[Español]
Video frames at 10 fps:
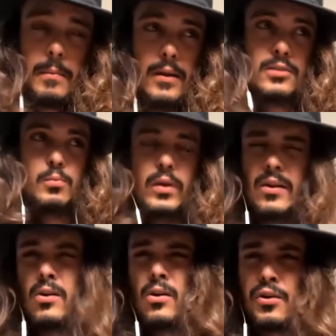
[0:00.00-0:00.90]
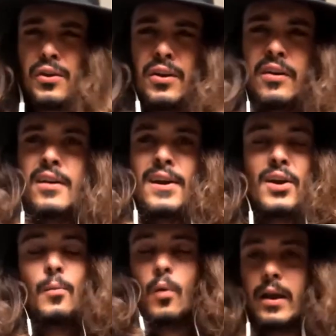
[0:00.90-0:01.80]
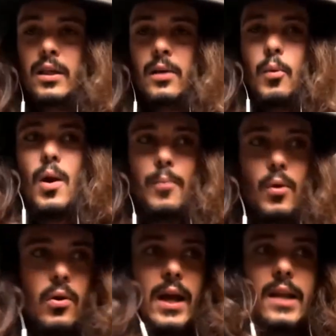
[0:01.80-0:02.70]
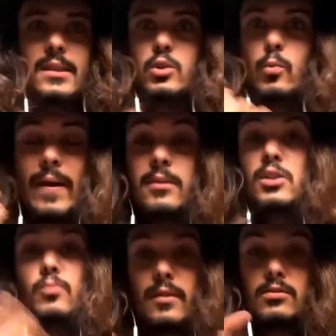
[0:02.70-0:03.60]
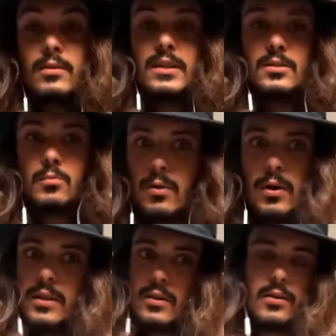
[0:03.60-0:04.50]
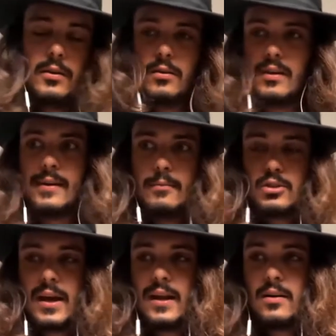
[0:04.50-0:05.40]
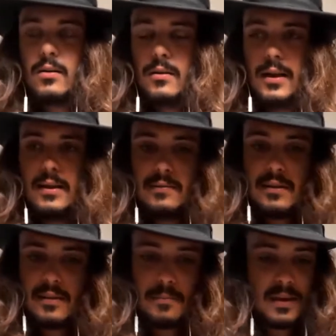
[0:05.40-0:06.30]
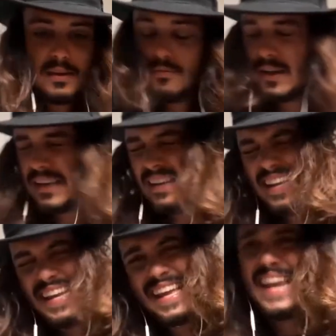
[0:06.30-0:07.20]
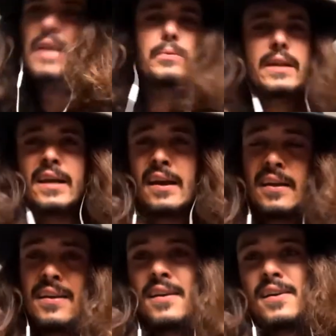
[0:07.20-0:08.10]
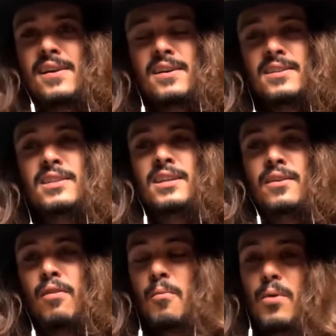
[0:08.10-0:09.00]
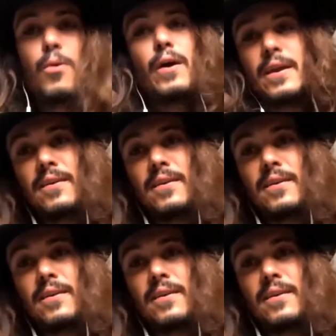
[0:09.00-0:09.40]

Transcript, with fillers: Pero es muy loco, rollo. Cómo ha ido poco a poco la gente sumándose, sumándose. Y es muy bonito, coño. Cerramos Caracol en diciembre y fue increíble. Sí, sí, fue muy guay.